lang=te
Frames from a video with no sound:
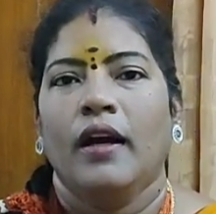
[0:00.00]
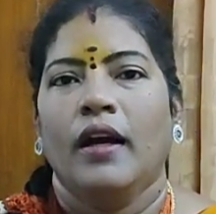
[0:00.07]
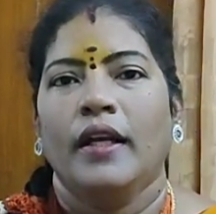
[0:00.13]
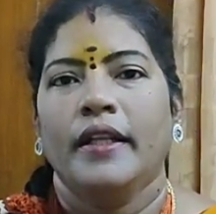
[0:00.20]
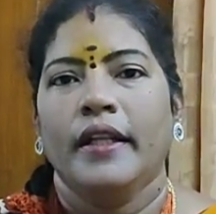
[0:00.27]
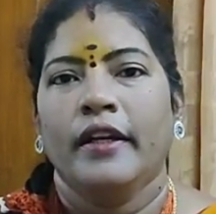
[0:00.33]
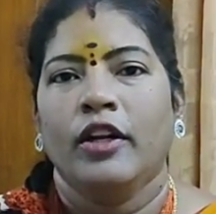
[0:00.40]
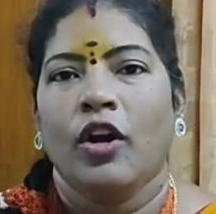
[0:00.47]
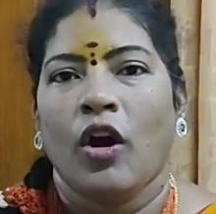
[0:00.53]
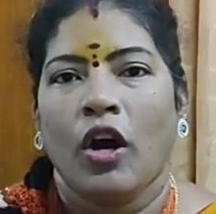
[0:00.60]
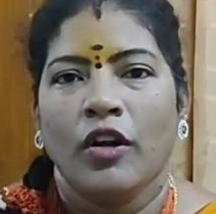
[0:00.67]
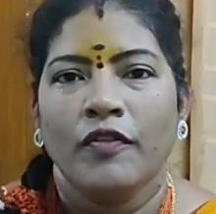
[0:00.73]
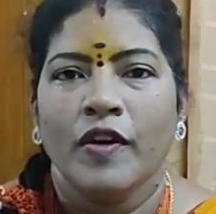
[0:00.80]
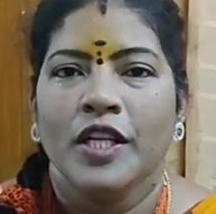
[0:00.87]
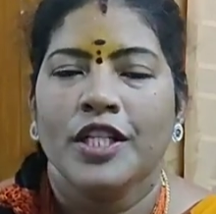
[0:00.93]
అయితే
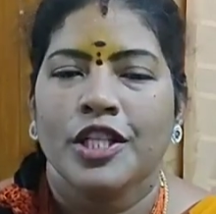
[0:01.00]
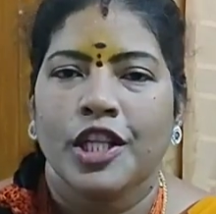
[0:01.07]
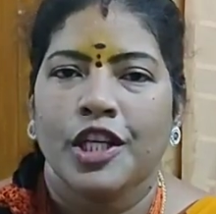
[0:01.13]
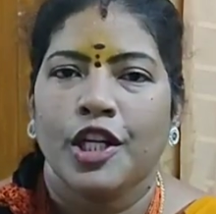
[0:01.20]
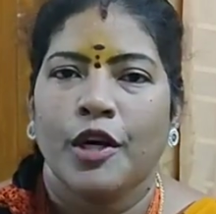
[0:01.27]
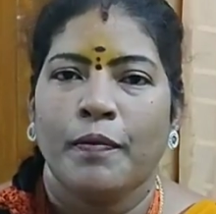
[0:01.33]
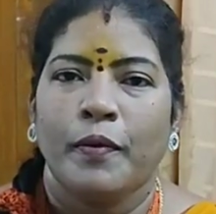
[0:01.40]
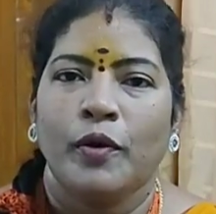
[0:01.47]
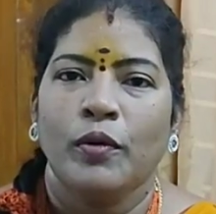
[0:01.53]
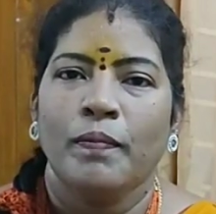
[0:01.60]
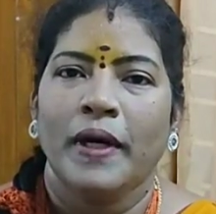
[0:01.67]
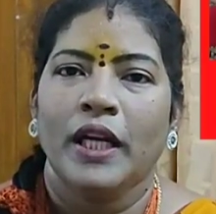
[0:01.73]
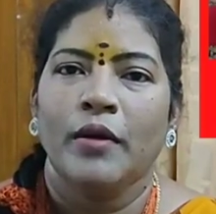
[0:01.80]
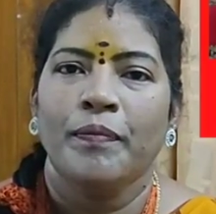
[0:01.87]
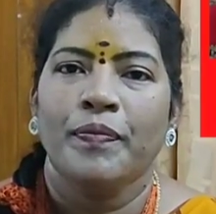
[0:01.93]
నాన్ వెజ్ తిన్నప్పుడు
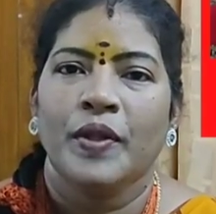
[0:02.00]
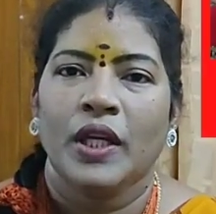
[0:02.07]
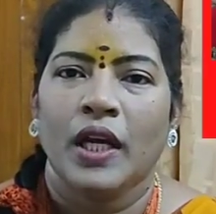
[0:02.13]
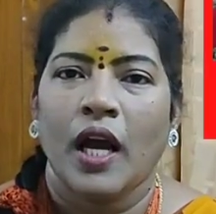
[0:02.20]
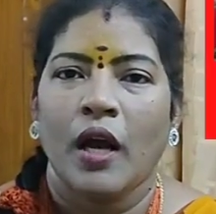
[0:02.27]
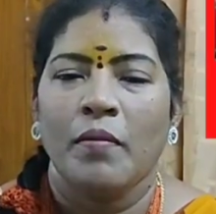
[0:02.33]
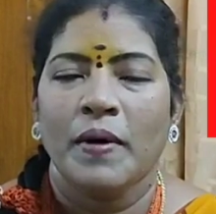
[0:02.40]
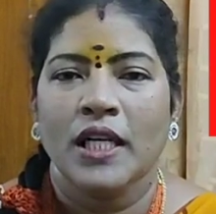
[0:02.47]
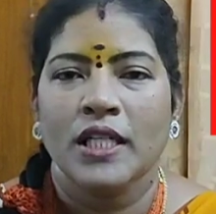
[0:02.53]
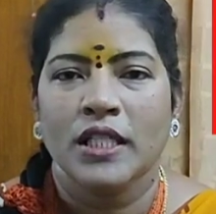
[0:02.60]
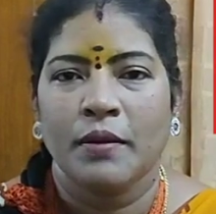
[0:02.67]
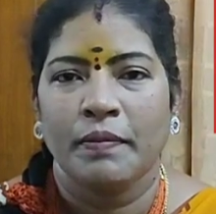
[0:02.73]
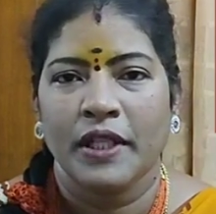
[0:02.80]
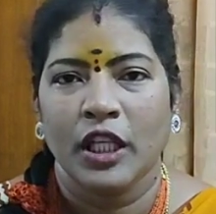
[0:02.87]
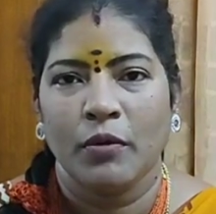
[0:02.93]
మనం
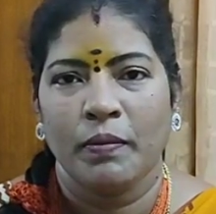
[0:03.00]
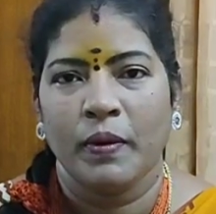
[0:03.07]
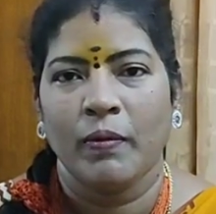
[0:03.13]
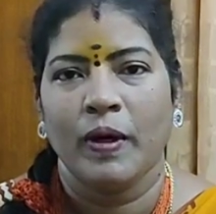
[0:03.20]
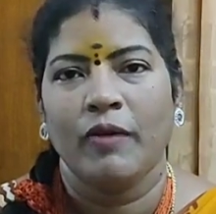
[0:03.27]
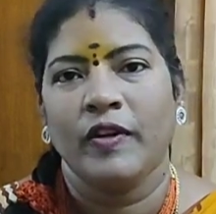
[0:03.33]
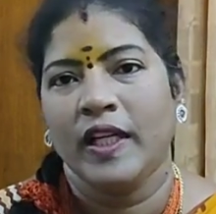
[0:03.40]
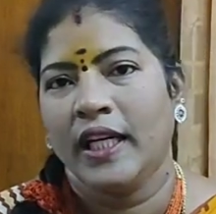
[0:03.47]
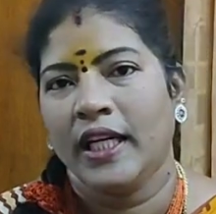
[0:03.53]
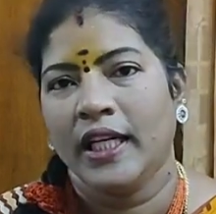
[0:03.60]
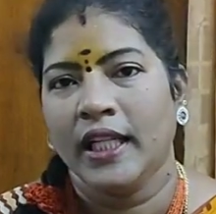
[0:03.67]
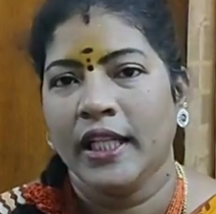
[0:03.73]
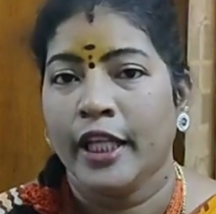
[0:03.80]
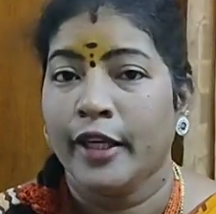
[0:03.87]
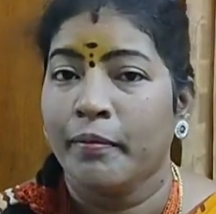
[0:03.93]
కామాక్షమ దీపం
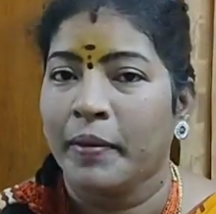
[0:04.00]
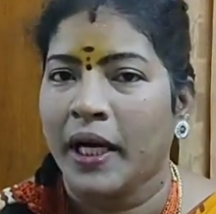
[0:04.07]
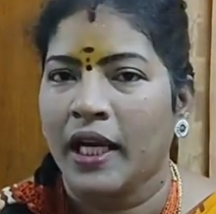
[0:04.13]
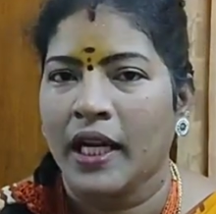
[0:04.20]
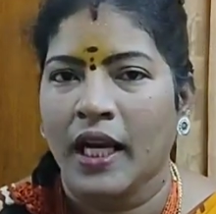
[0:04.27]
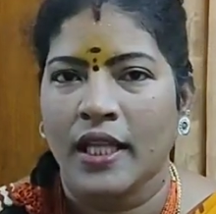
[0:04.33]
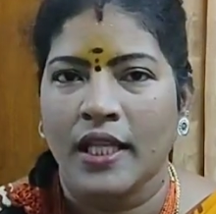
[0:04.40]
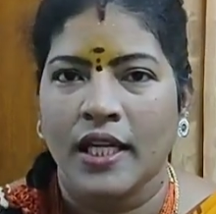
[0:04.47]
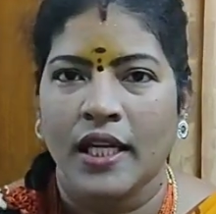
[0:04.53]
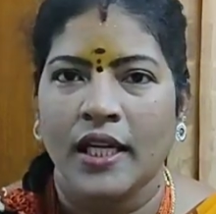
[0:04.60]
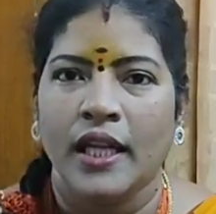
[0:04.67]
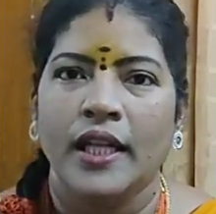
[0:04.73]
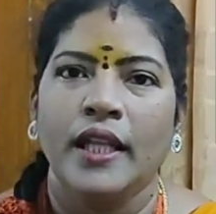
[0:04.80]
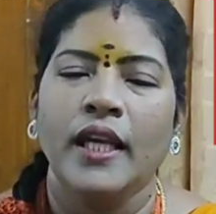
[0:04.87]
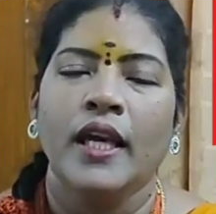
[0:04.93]
అవనియండి దీపారాధన
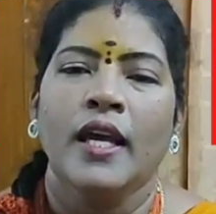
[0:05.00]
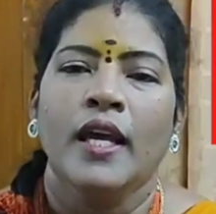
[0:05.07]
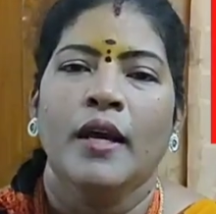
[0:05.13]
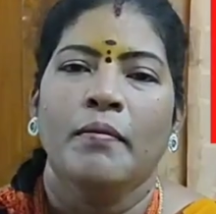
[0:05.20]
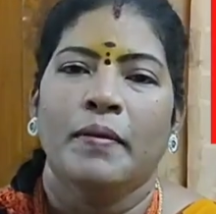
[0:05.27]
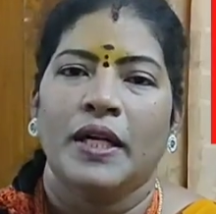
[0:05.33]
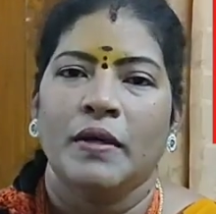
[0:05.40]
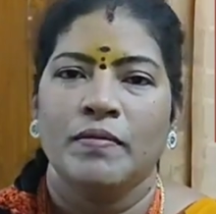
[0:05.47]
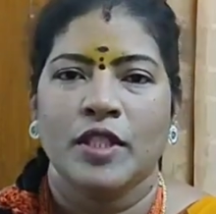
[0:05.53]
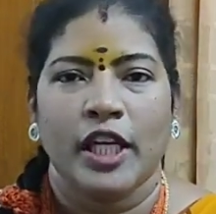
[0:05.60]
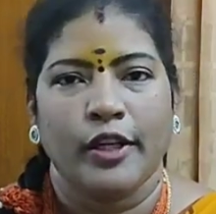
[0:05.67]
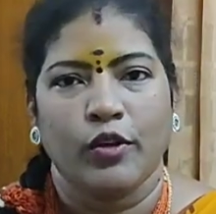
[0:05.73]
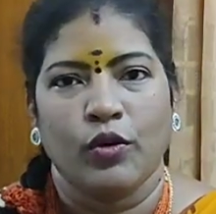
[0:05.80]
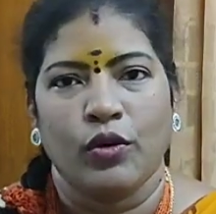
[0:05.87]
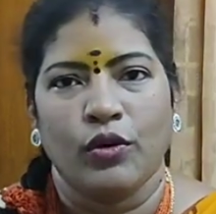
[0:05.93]
అనేది మనం
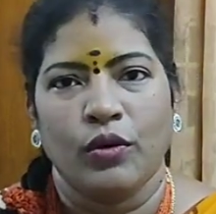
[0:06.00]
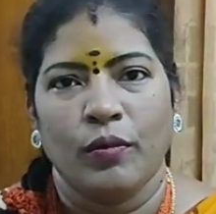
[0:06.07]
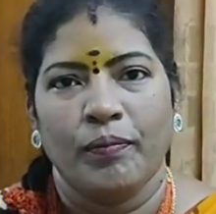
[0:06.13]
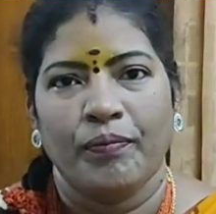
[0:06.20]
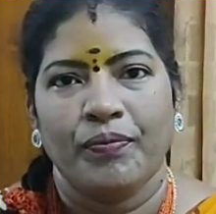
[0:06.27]
చేయకూడదు